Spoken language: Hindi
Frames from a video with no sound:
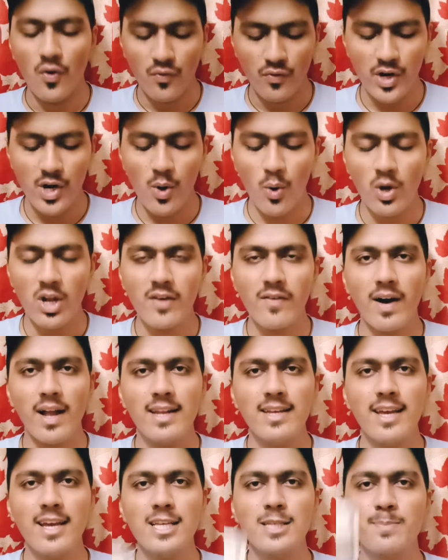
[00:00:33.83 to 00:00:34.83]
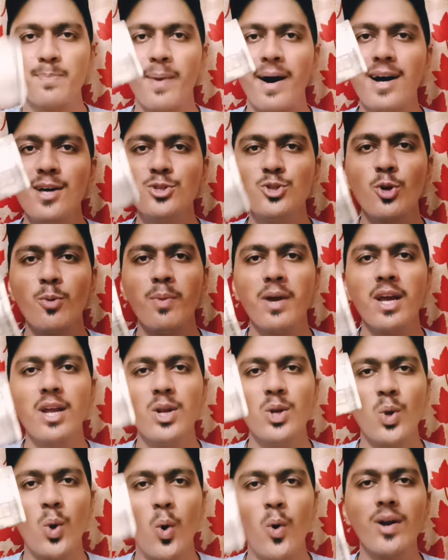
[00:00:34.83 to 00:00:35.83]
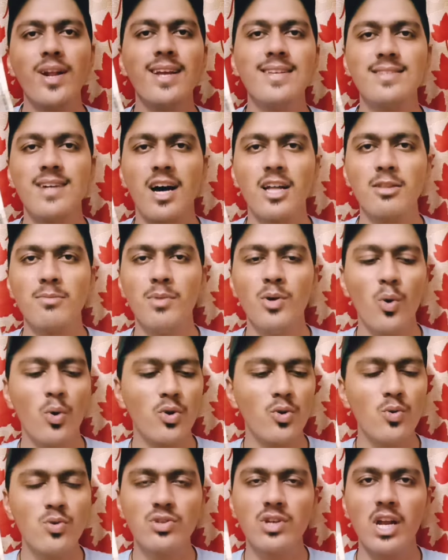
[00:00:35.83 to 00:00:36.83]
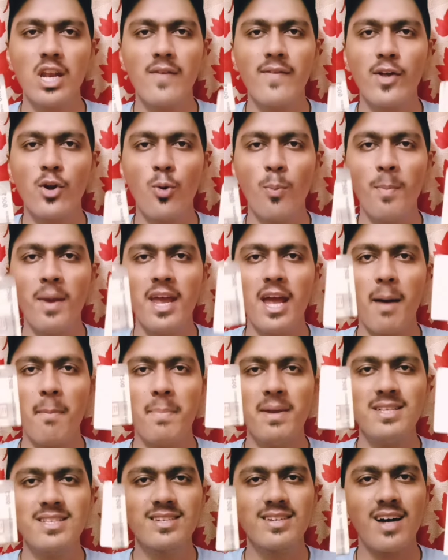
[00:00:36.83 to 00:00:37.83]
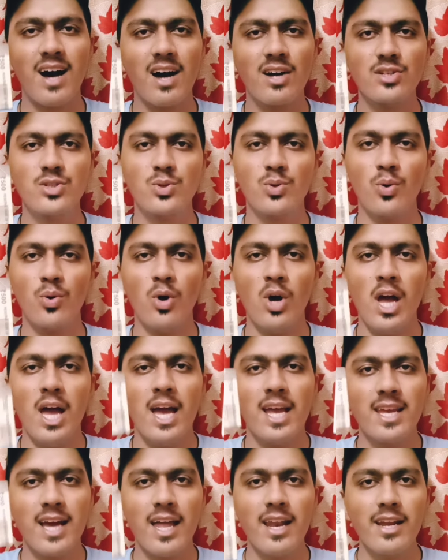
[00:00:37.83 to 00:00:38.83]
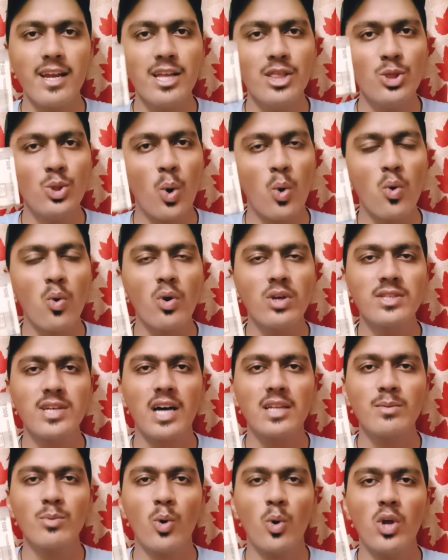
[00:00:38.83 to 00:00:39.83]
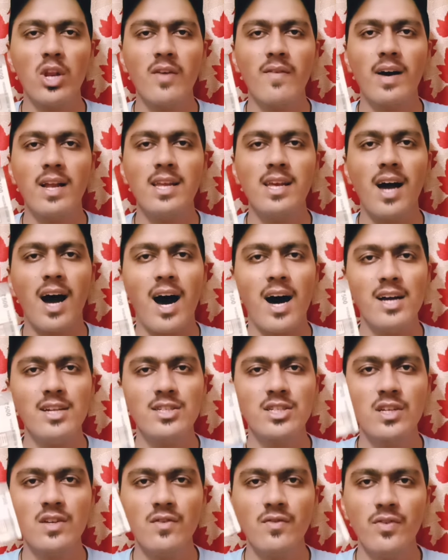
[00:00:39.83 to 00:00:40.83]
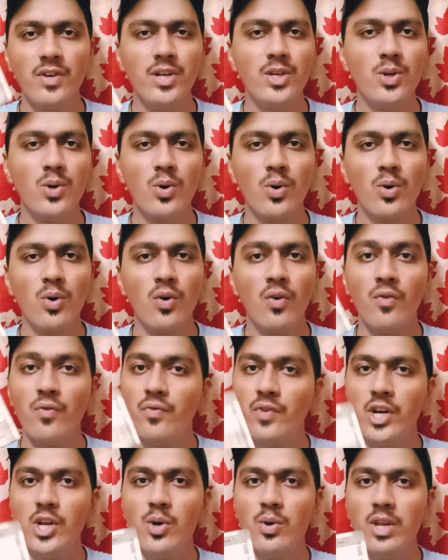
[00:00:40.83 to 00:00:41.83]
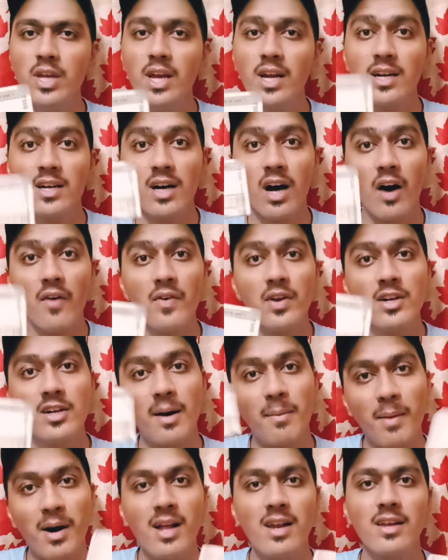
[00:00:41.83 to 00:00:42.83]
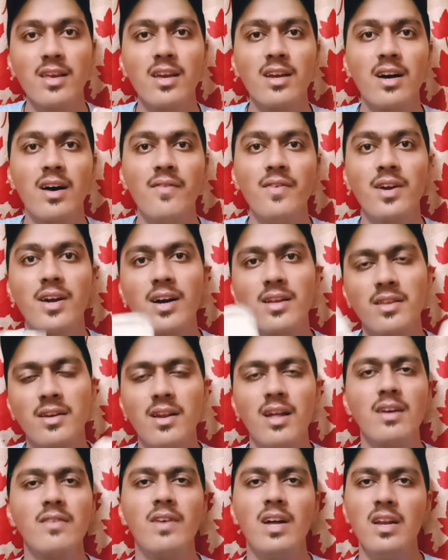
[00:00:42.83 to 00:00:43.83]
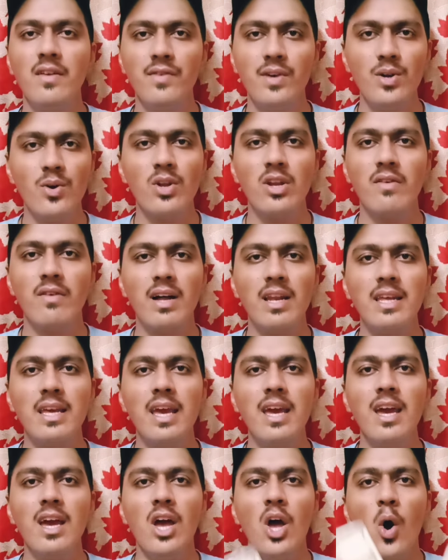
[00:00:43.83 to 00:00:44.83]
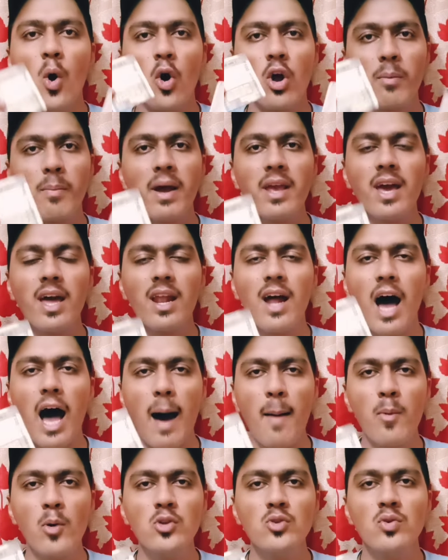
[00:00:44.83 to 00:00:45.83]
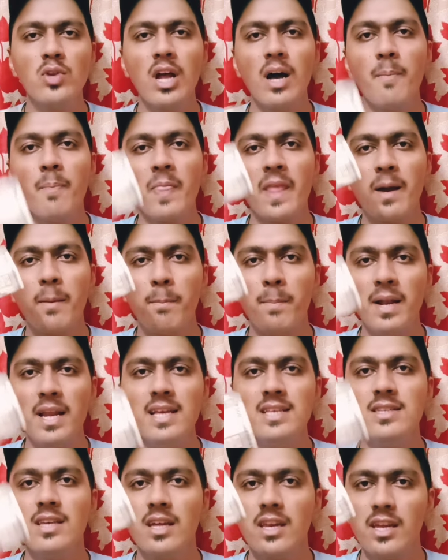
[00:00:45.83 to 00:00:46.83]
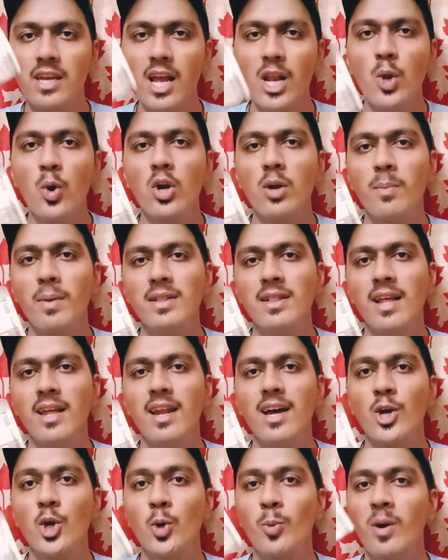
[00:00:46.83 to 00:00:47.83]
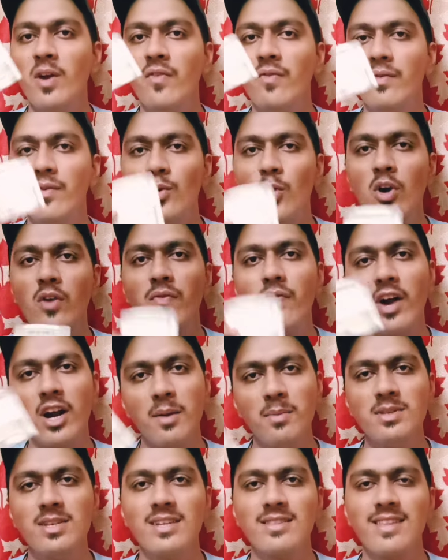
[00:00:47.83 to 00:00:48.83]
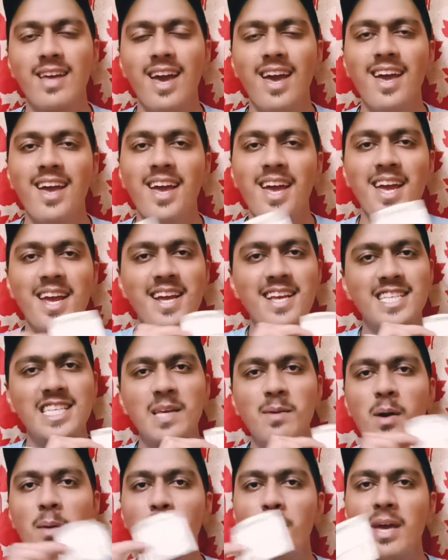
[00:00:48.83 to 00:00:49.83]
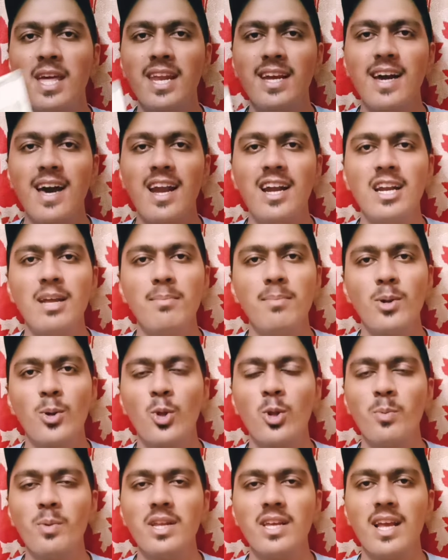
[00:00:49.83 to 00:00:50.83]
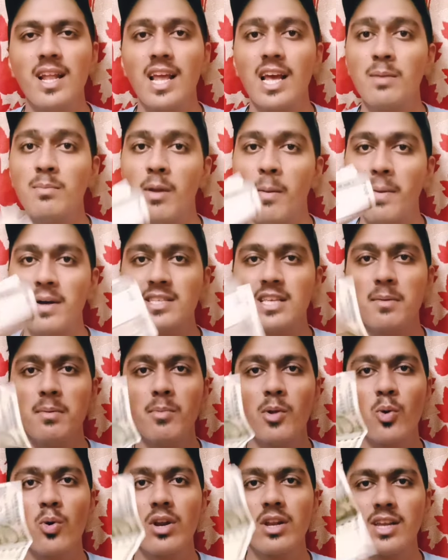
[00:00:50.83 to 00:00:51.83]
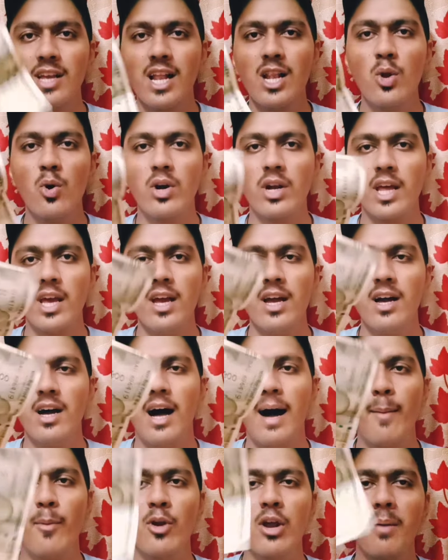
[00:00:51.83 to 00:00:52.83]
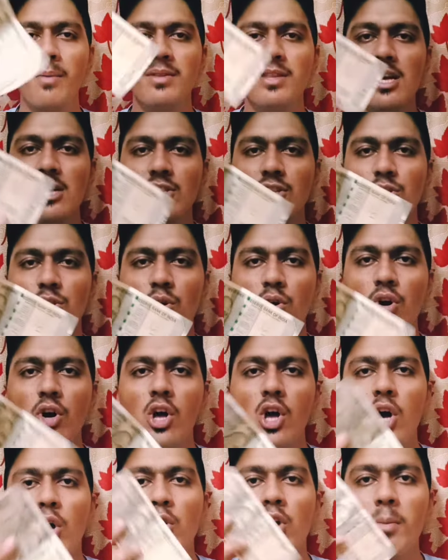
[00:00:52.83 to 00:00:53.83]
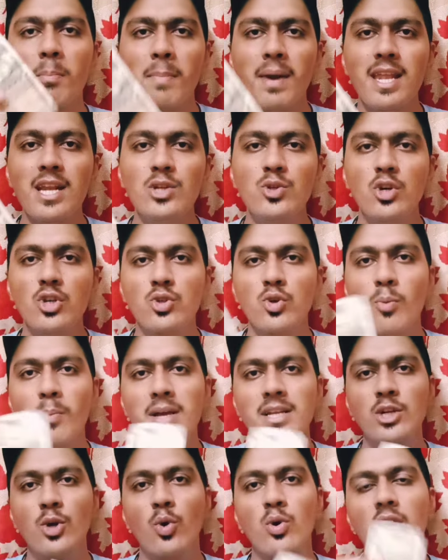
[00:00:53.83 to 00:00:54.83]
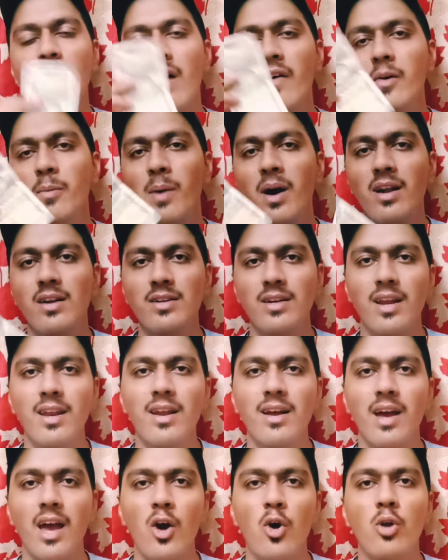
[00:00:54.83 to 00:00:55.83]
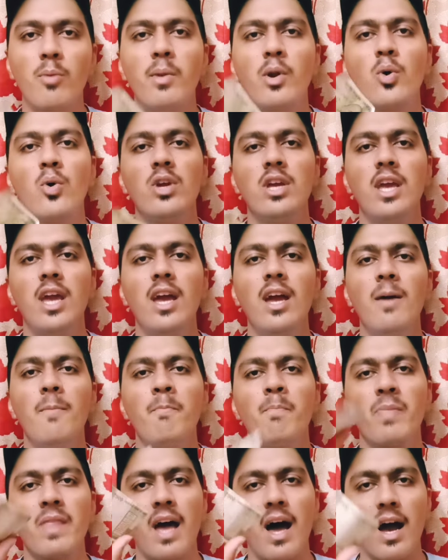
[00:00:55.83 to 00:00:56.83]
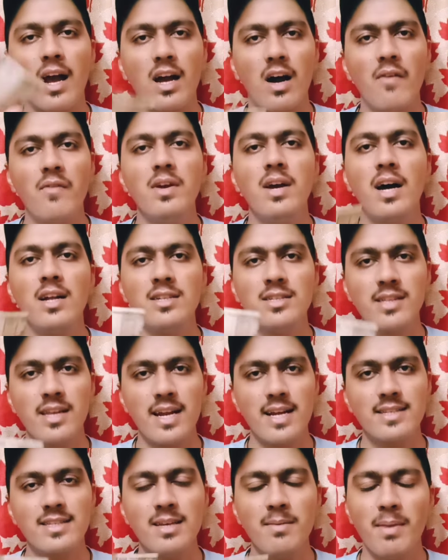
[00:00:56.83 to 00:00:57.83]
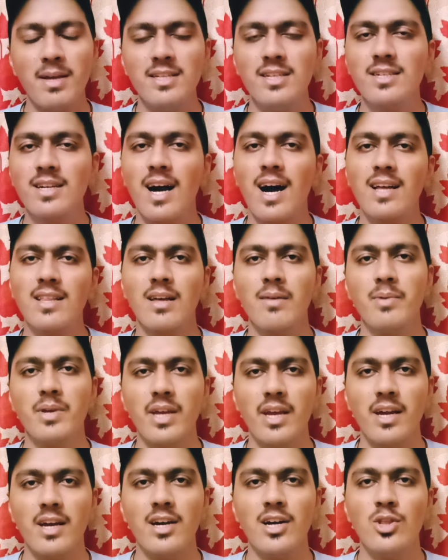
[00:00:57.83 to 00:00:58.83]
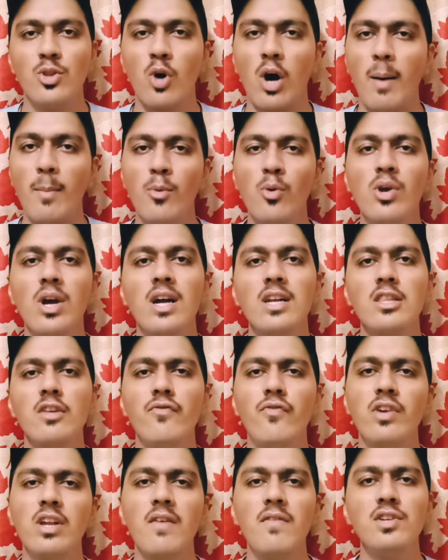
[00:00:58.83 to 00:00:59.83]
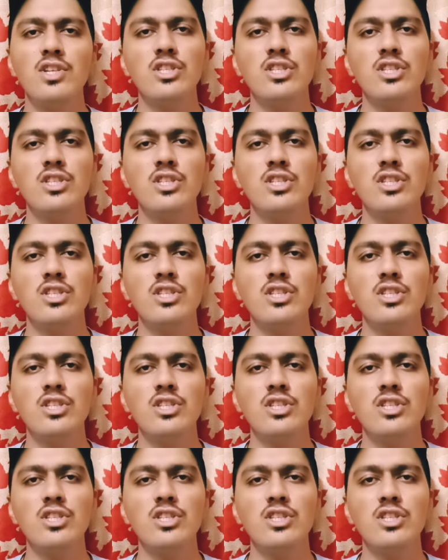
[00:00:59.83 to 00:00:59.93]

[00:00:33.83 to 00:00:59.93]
वीडियो होने वाली है इस पाँच सौ रुपये के नोट के साथ में और यूज़ करने वाला हूँ मैं यहाँ पे इस कागज़ को यानी कि इन दोनों के साथ में होने वाली है आज की वीडियो वीडियो नहीं काफ़ी कमाल की काफ़ी खतरनाक वाली वीडियो होने वाली है और भाई यार आप लोग जो ना प्लीज़ रियल नोट मत लेना क्योंकि भाई नोट फट भी सकता है इसके बाद मेरी गारंटी बिल्कुल भी नहीं है लेकिन मेरे पास यहाँ बिल्कुल रियल नोट है आप लोग यहाँ पे देख सकते हो तो मैंने जो इसको मैजिक को काफ़ी बार कर रखा है और मेरे को ये काफ़ी अच्छे तरीके से मैजिक आता भी है तो हम लोग क्या करते हैं फटाफट